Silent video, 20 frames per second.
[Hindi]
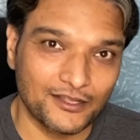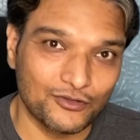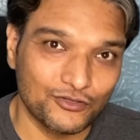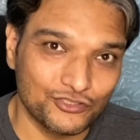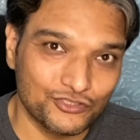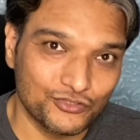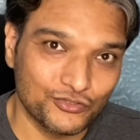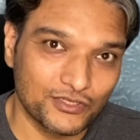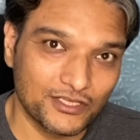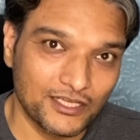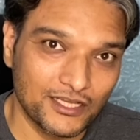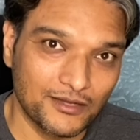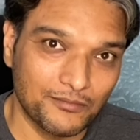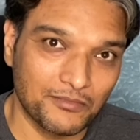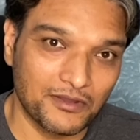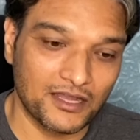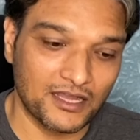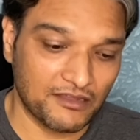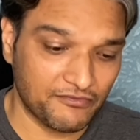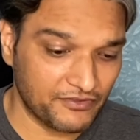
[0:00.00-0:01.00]
को जो कि हम
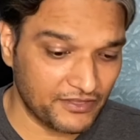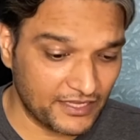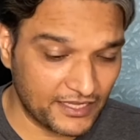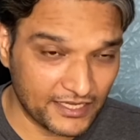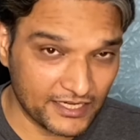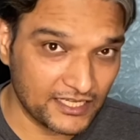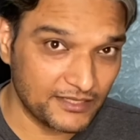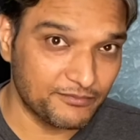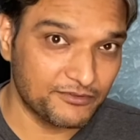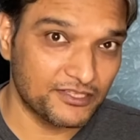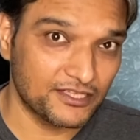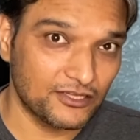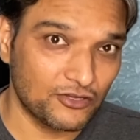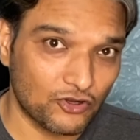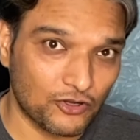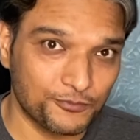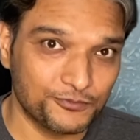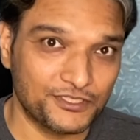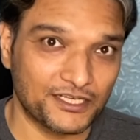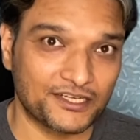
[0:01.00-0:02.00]
काफ़ी करीब से
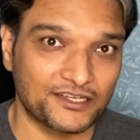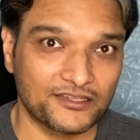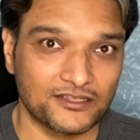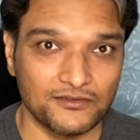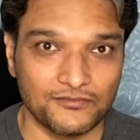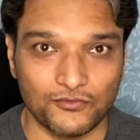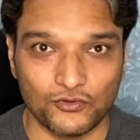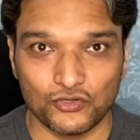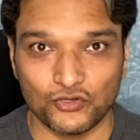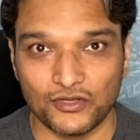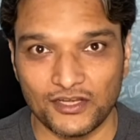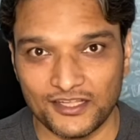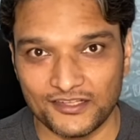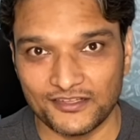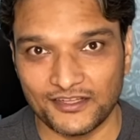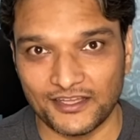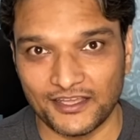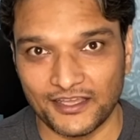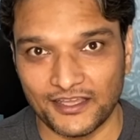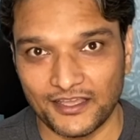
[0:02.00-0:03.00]
ऑब्जेक्ट्स की फ़ोटो ले
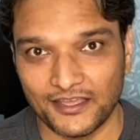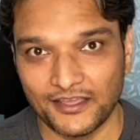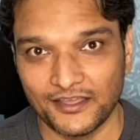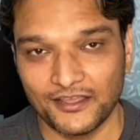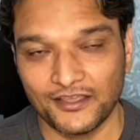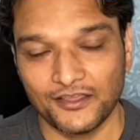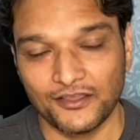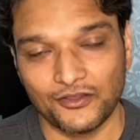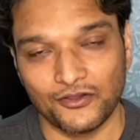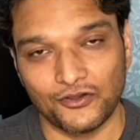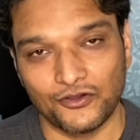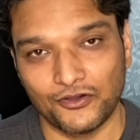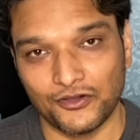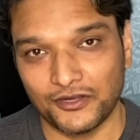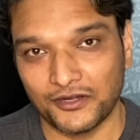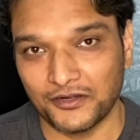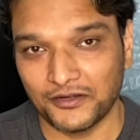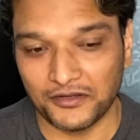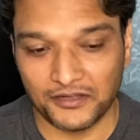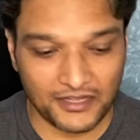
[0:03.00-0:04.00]
सकेंगे
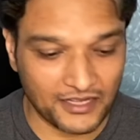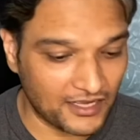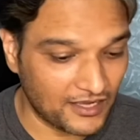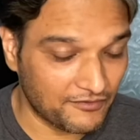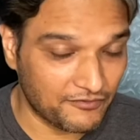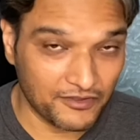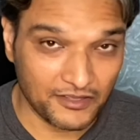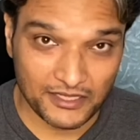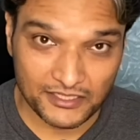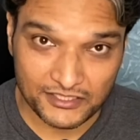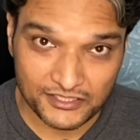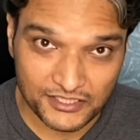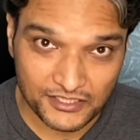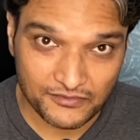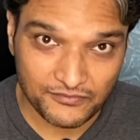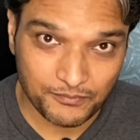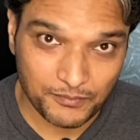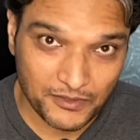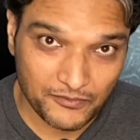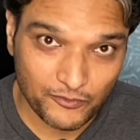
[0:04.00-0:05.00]
और काफ़ी अच्छी
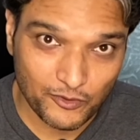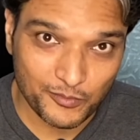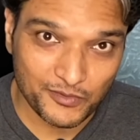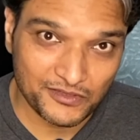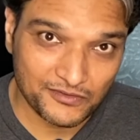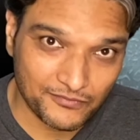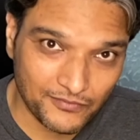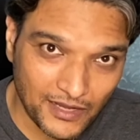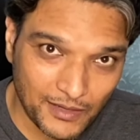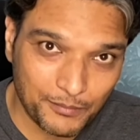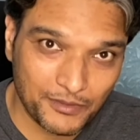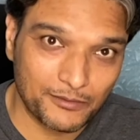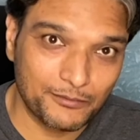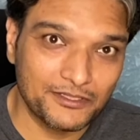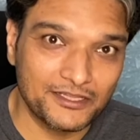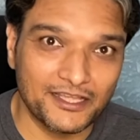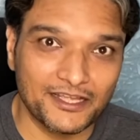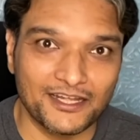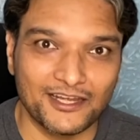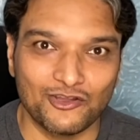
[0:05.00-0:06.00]
परफॉर्मेंस वहाँ पर
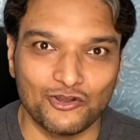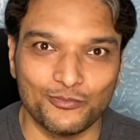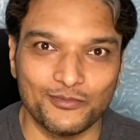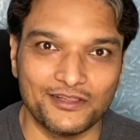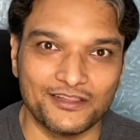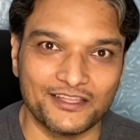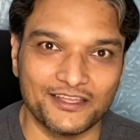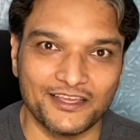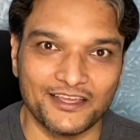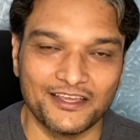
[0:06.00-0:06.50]
भी देखने को मिलती है